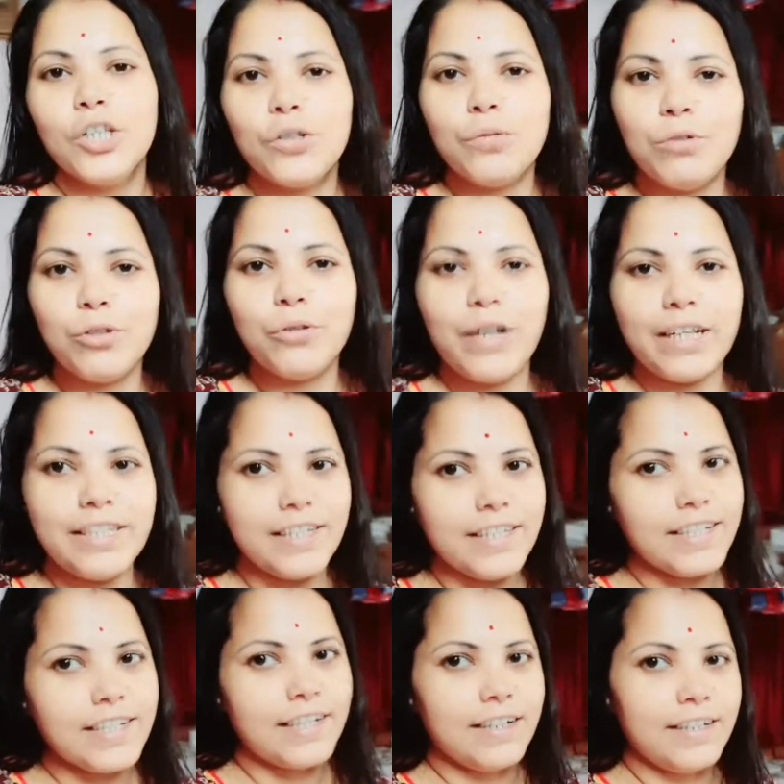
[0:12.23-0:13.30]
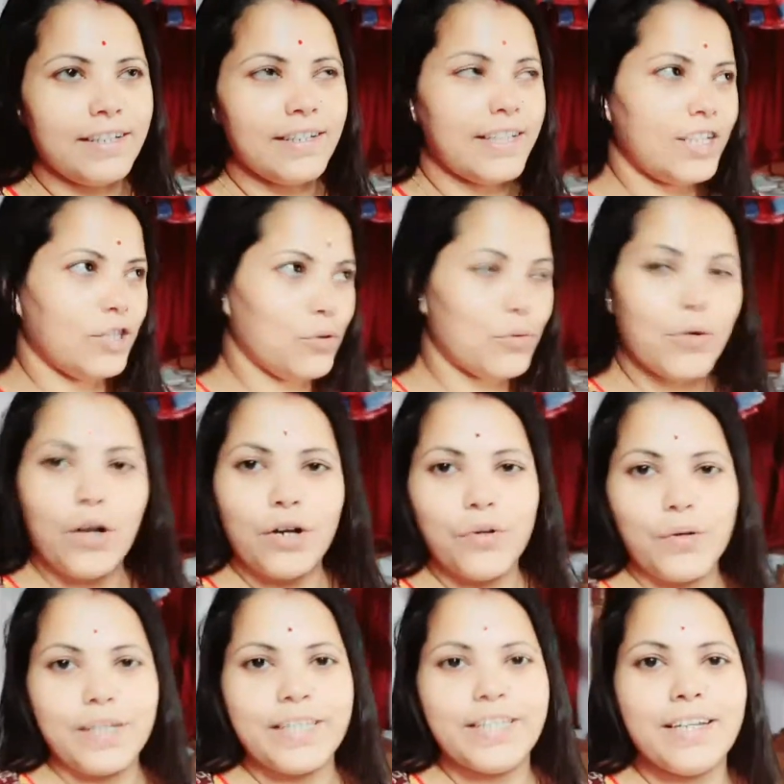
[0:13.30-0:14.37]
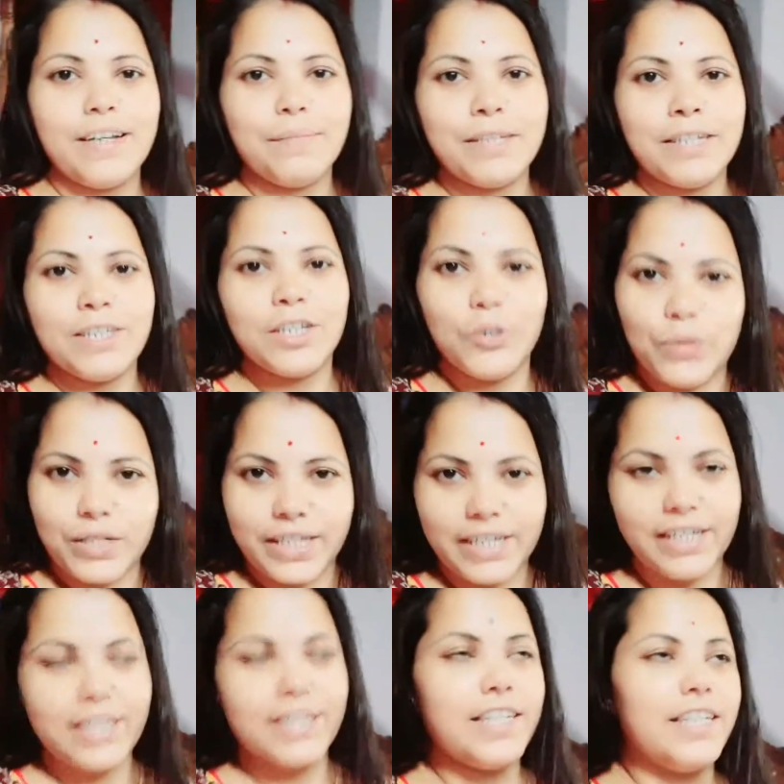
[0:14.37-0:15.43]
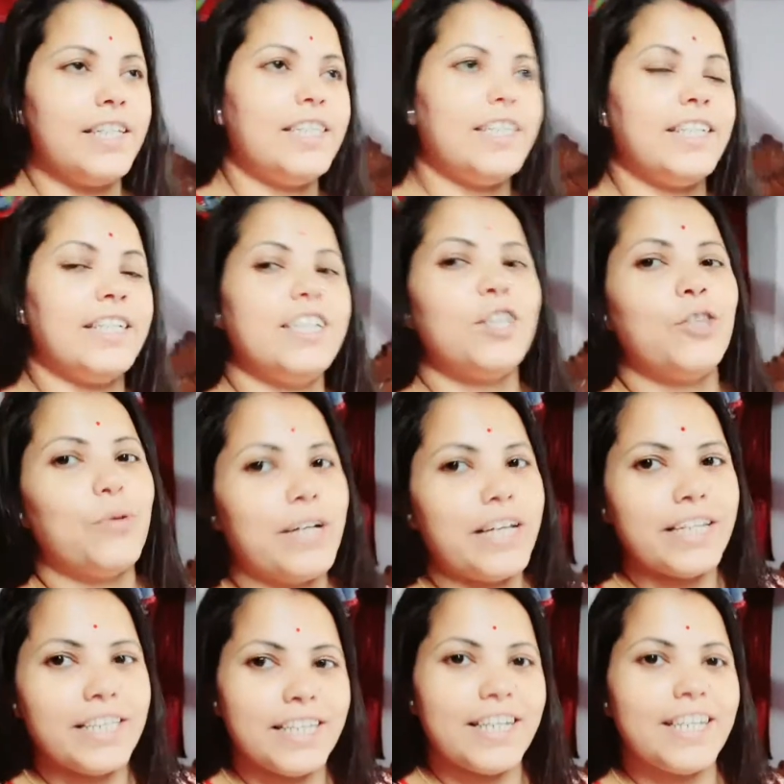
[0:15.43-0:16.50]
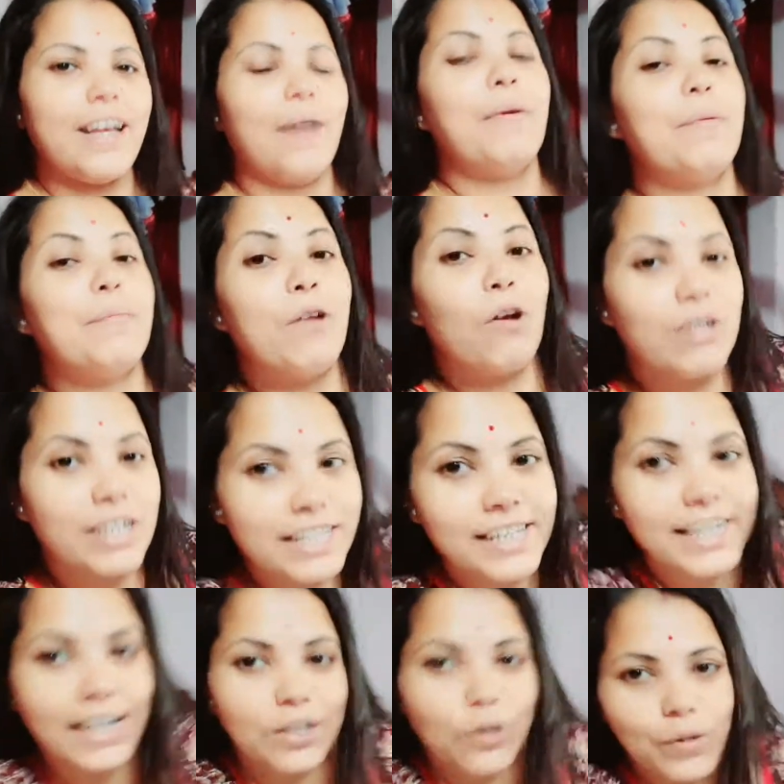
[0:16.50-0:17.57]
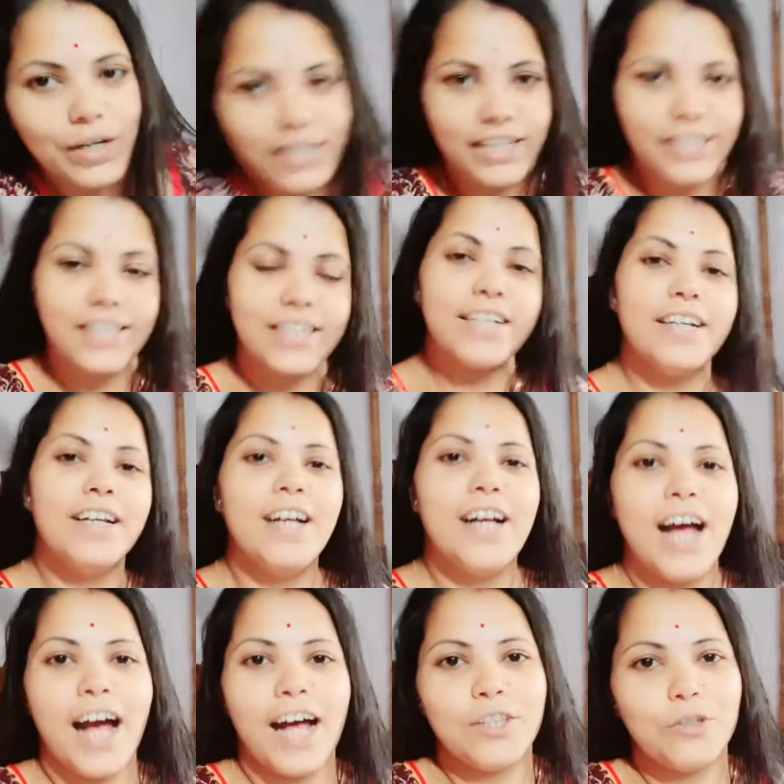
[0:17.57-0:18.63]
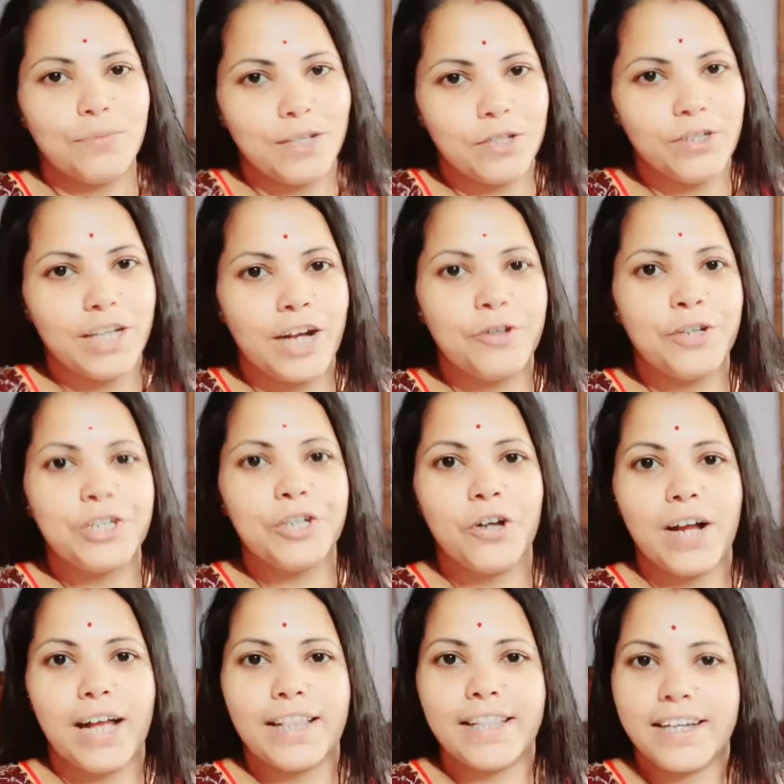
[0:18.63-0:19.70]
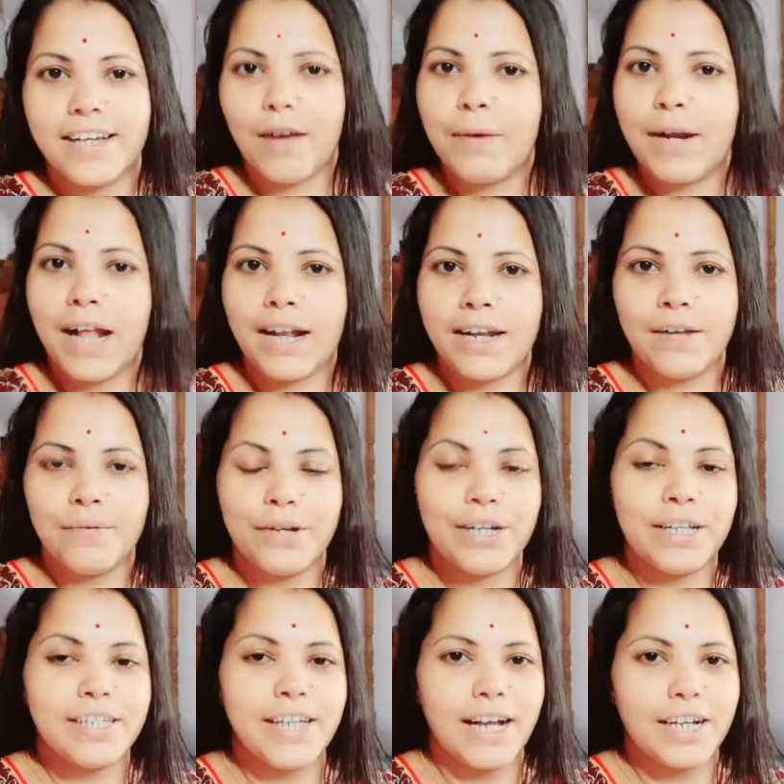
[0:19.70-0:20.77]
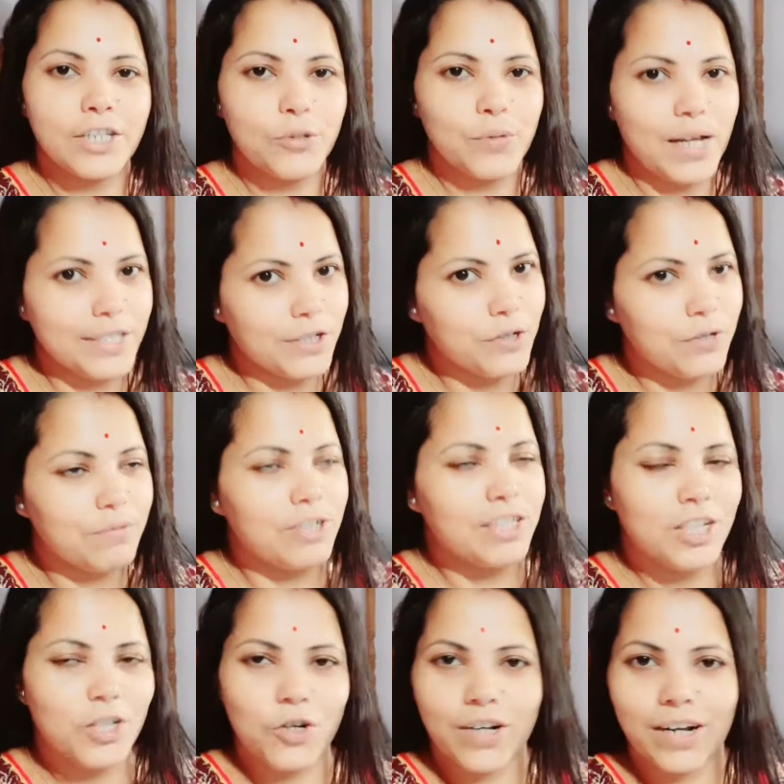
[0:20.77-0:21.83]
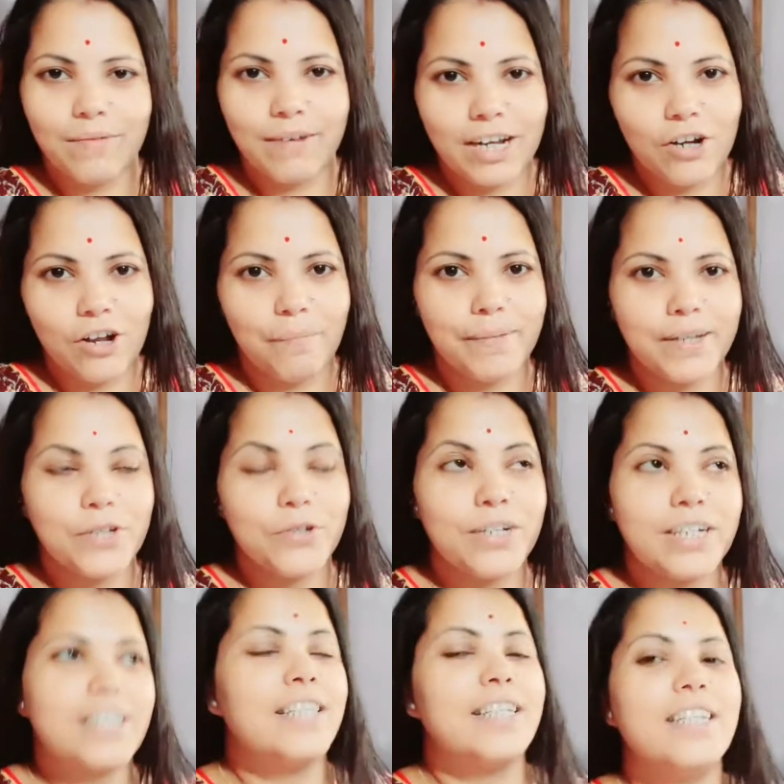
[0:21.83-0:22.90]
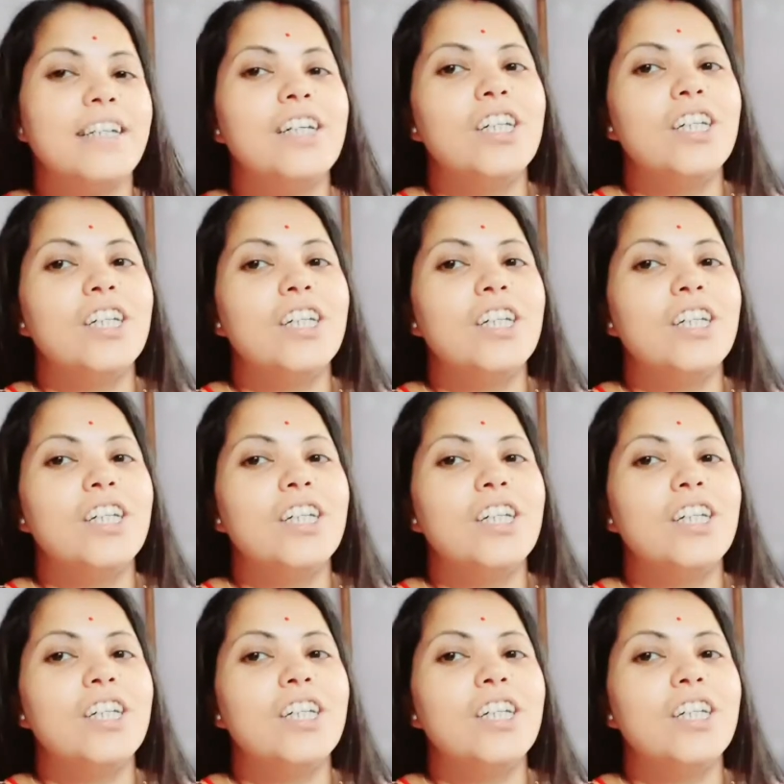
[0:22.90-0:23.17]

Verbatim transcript: তো বন্ধুরা জাস্ট কিছুক্ষণ হয়েছে আমি ডিউটি থেকে এসেছি তো এসেই আমার ব্লগটা স্টার্ট করে দিয়েছি আর তোমরা তো জানোই সকাল থেকে আমার রান্নাবান্না যা কিছু কাজকর্ম আছে সকালবেলা কমপ্লিট হয়ে গেছে